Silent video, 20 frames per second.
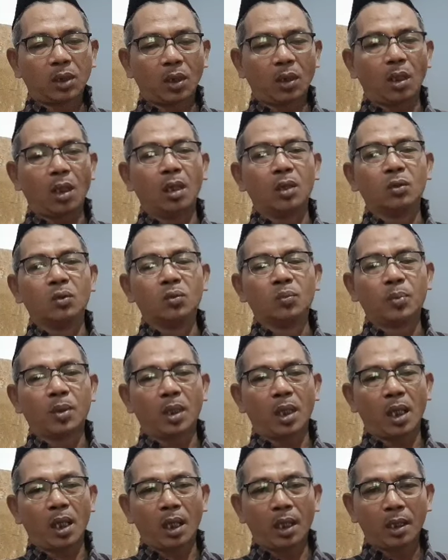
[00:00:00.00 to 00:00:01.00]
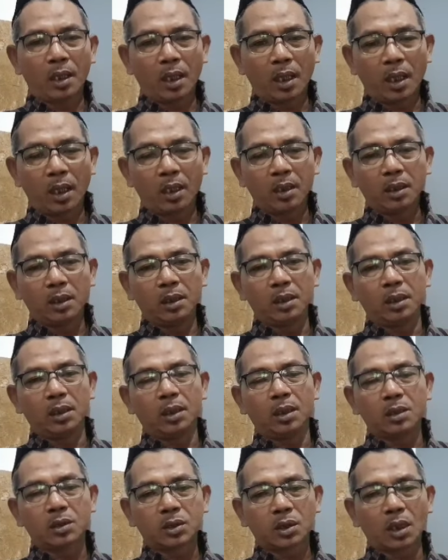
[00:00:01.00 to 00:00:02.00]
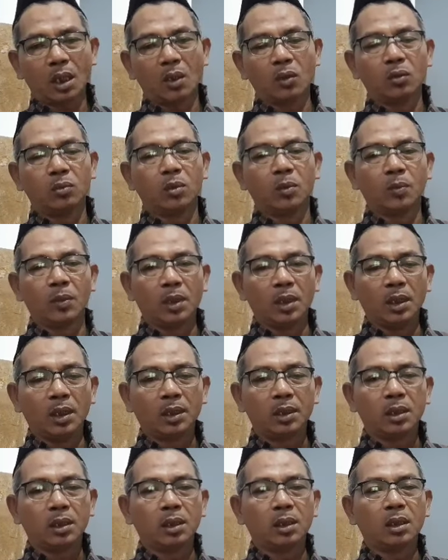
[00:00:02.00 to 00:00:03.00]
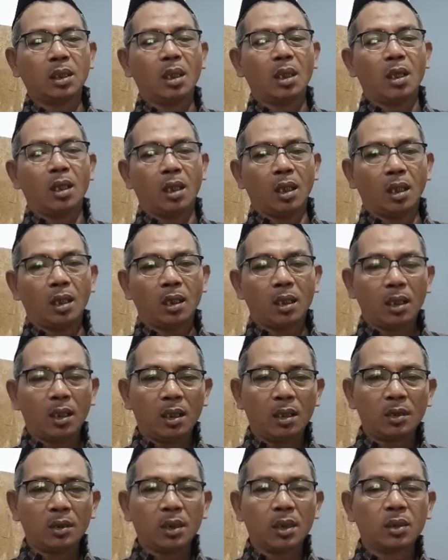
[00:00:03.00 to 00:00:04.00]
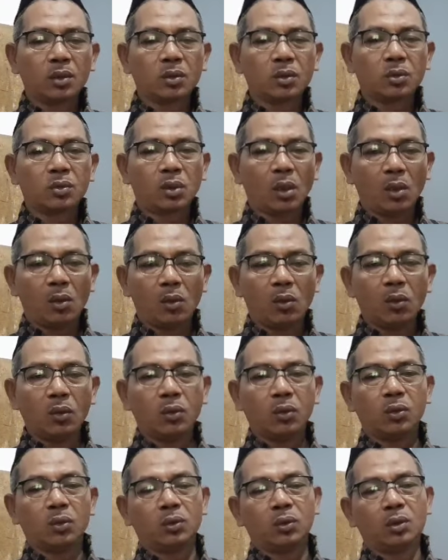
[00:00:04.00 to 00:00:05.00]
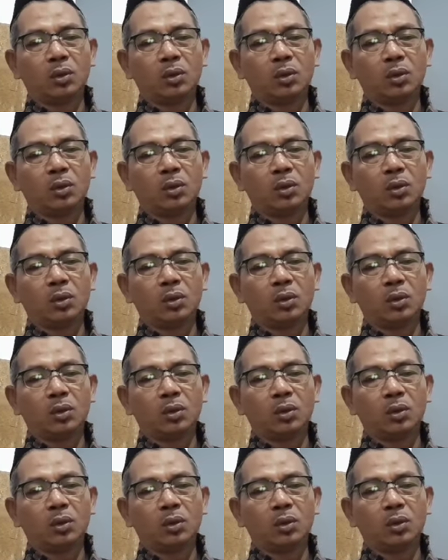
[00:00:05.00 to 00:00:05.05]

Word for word: terlalu berangan-angan ingin selalu memiliki hal-hal yang jauh